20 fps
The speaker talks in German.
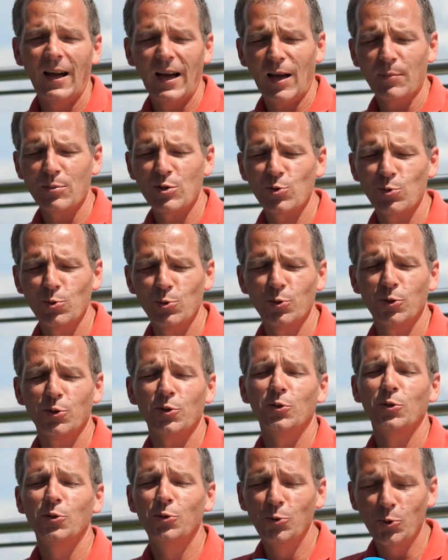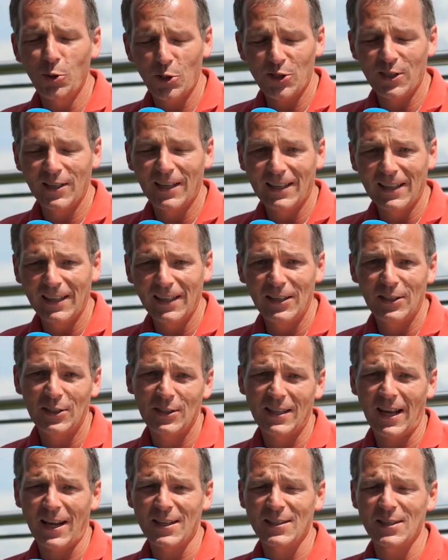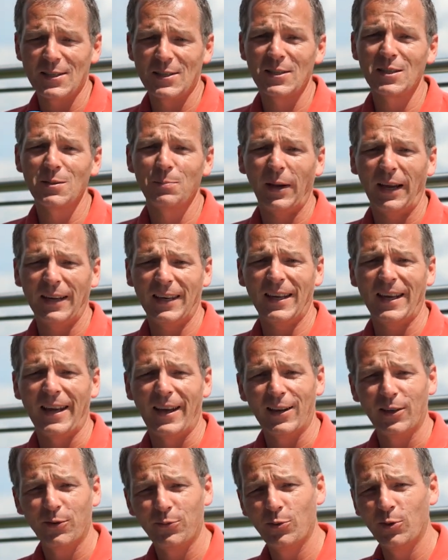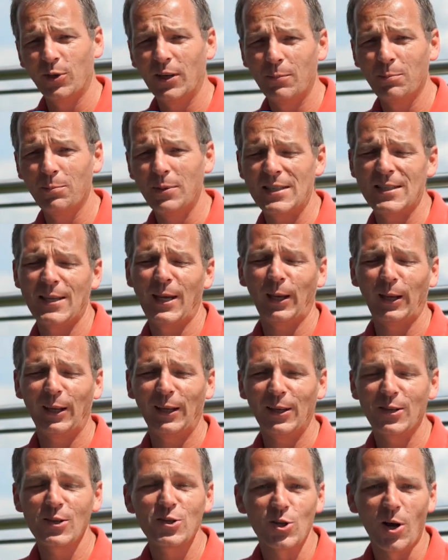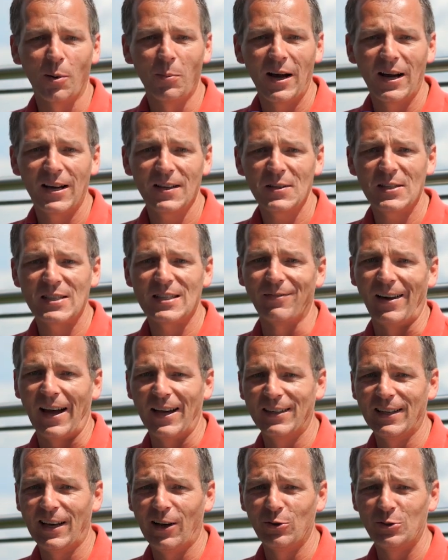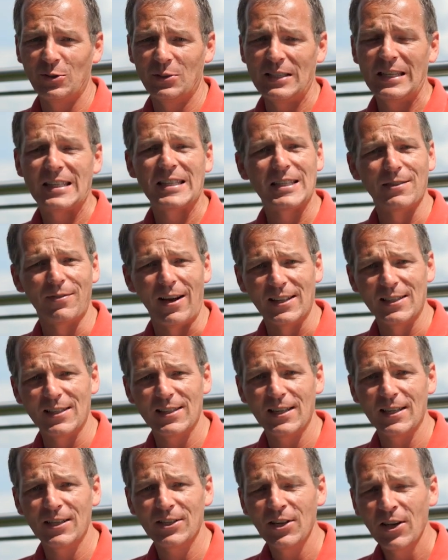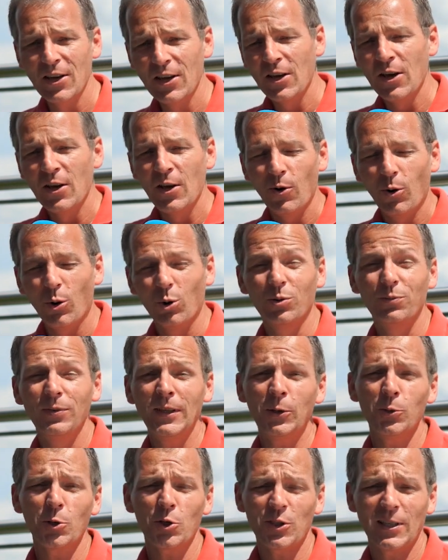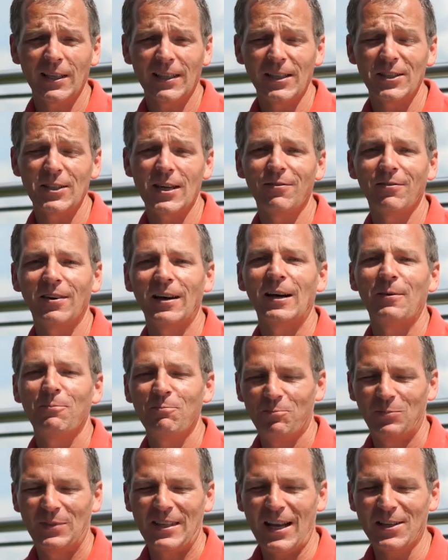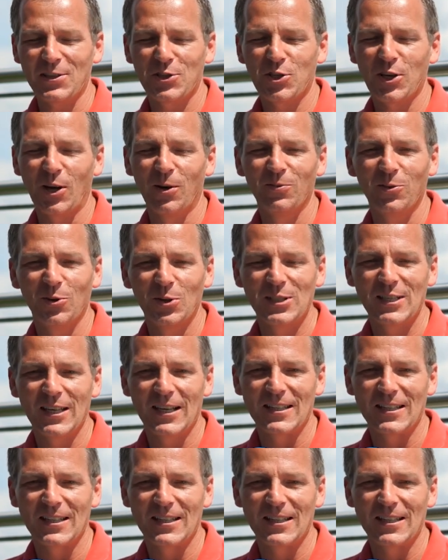Absolut durchschnittlich, das ist das Prädikat für den bisherigen Sommer 2020. Und wie durchschnittlich er war, das schauen wir uns